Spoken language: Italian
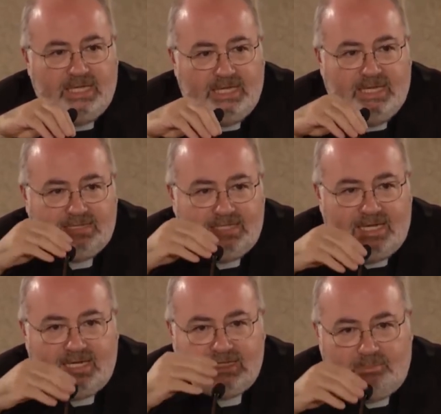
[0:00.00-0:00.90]
e
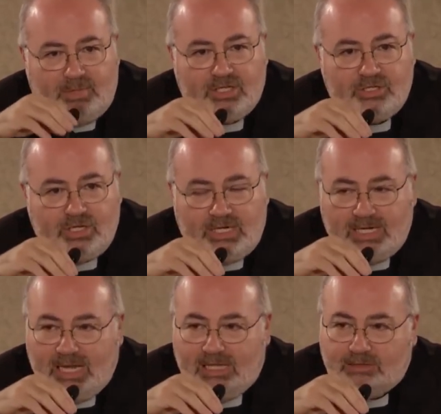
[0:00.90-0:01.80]
andare ad
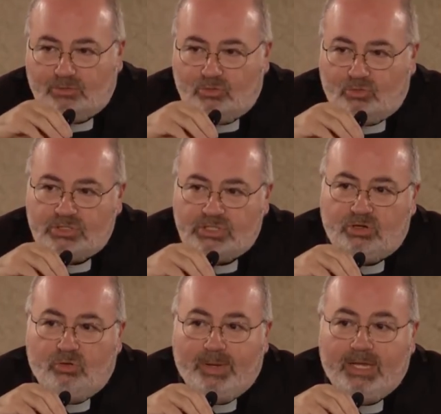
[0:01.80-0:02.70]
abbracciare l'altro così
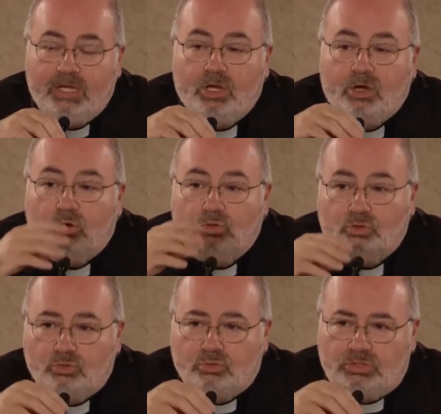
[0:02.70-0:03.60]
com'è,
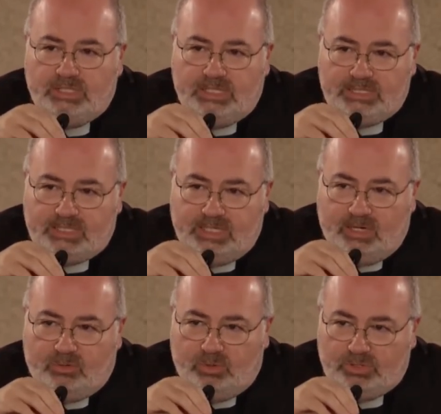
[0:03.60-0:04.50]
con tutti i rischi
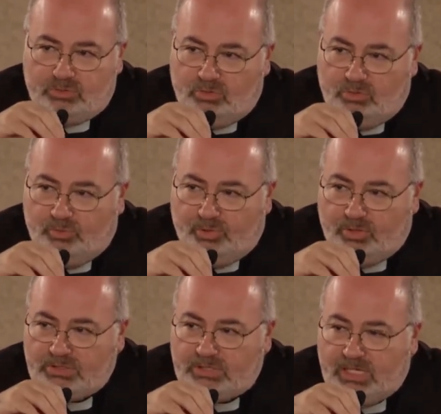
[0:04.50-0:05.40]
che questo
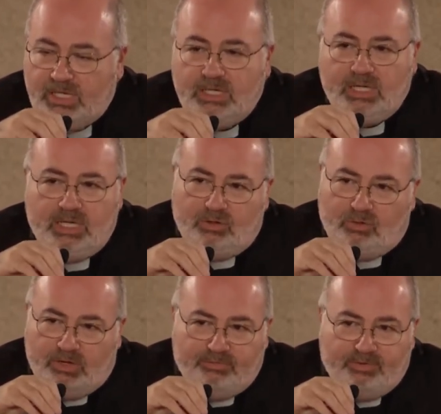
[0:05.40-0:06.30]
comporta. E
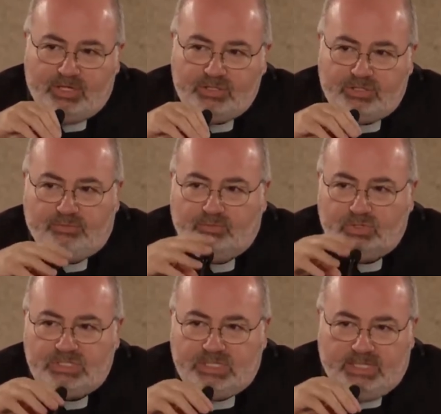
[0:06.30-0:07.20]
non è facile,
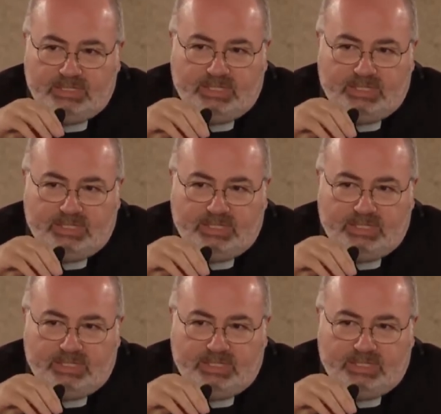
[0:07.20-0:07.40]
forse né